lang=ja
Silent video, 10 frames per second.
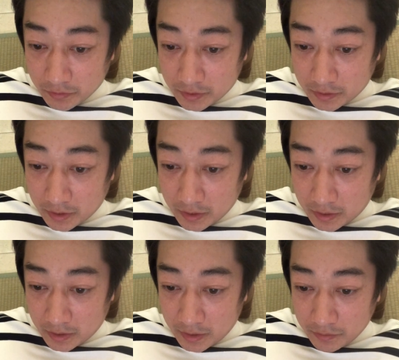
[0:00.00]
への気遣い
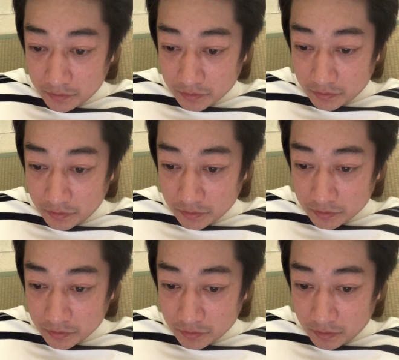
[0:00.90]
からアイコスを利用
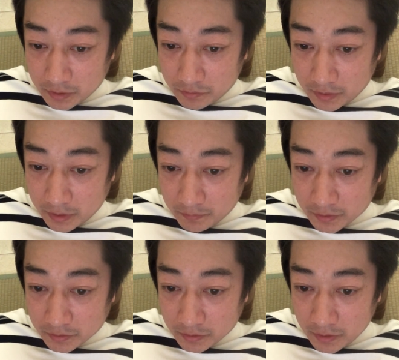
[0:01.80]
する人が増えていま
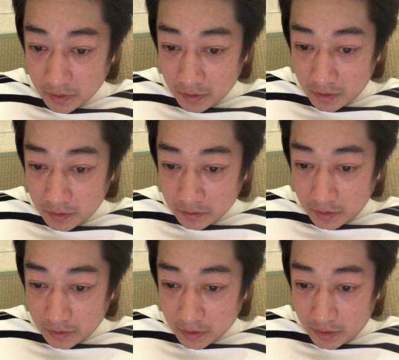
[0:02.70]
す
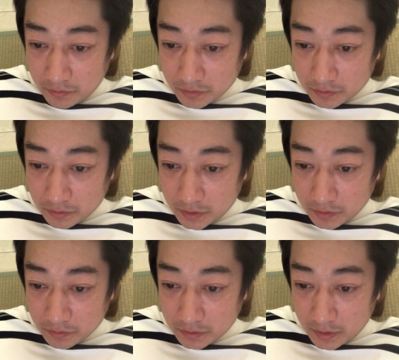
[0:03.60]
ただしアイコスの
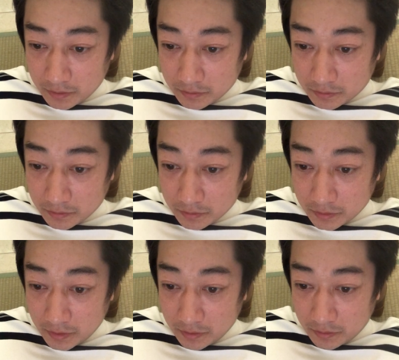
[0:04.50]

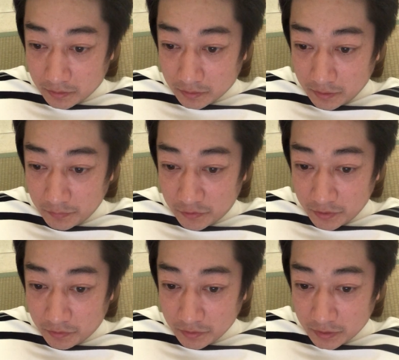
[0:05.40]
ヒートスティックスティックにも
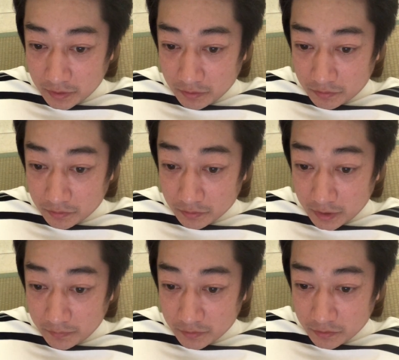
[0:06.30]
ニコチンなど
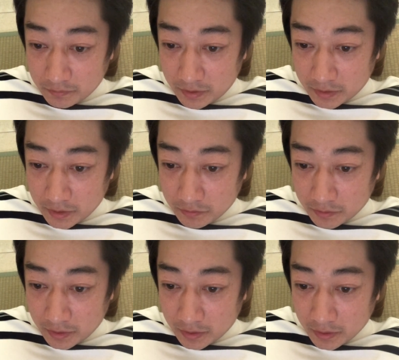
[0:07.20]
成分含まれているの
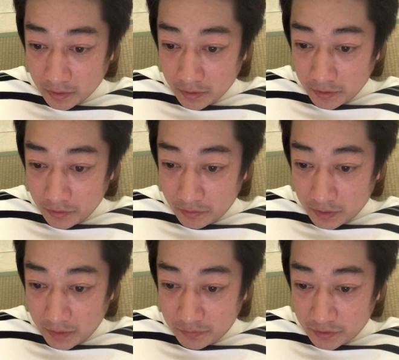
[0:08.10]
で有
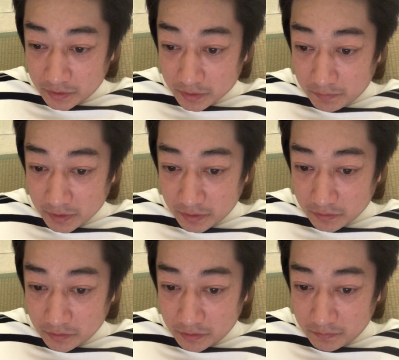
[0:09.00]
害物質が全
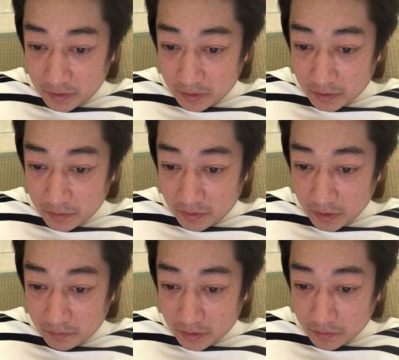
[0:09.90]
く含まれてないわけ
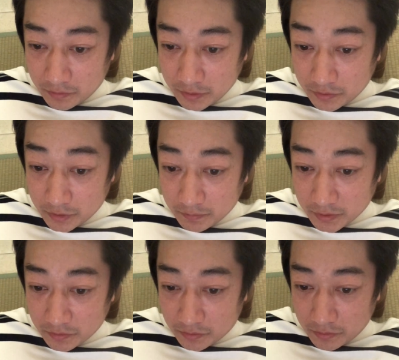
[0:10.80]
ではないので注意しま
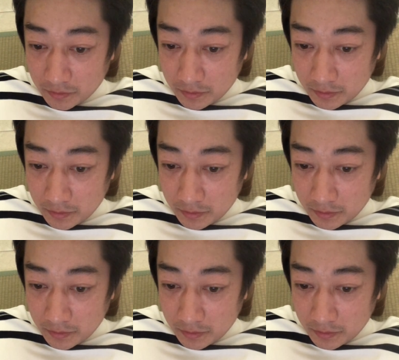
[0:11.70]
しょう